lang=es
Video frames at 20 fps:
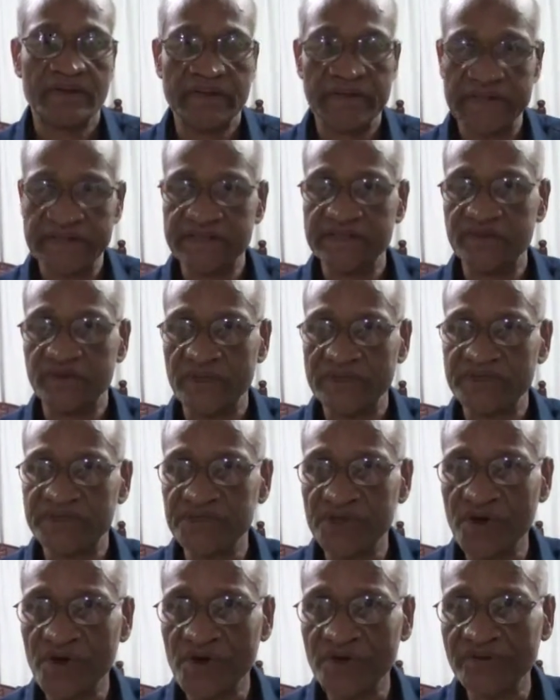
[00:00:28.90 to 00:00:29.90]
la
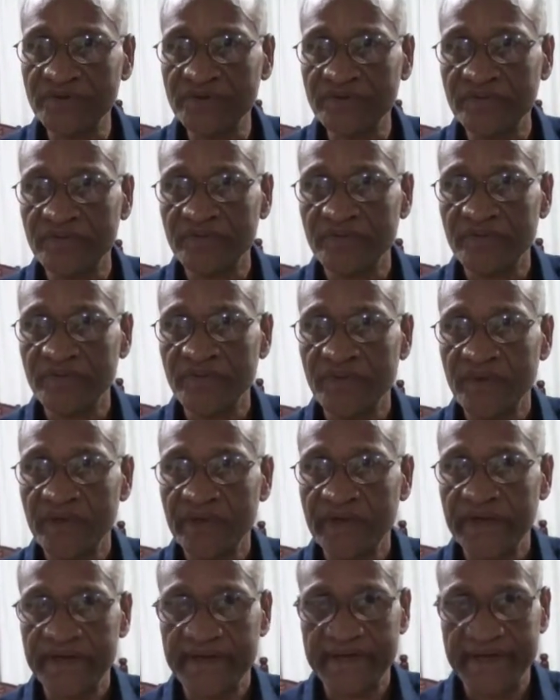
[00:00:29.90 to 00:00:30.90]
situación
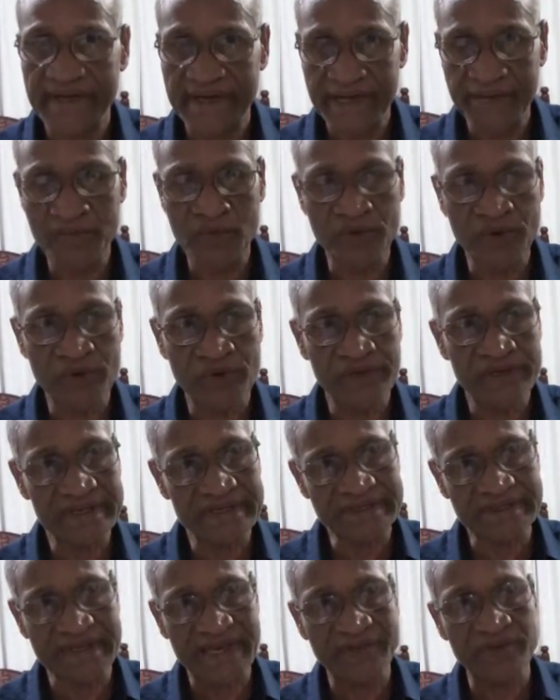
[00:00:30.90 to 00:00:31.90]
que hemos
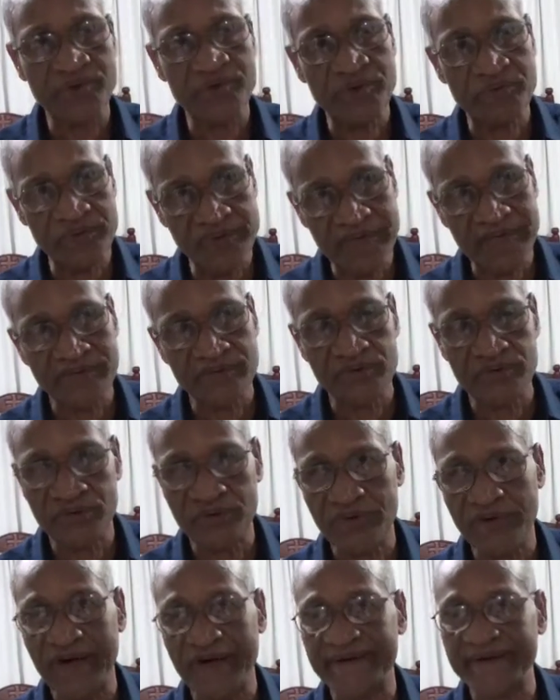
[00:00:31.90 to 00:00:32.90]
estado
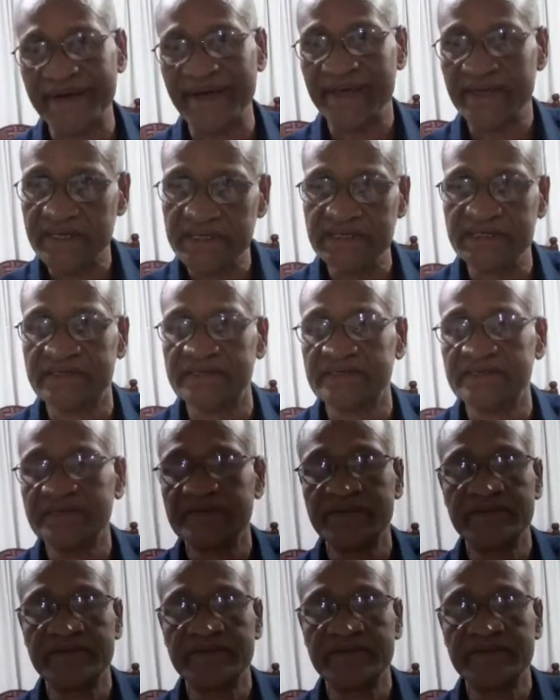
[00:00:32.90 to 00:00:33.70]
viviendo a raíz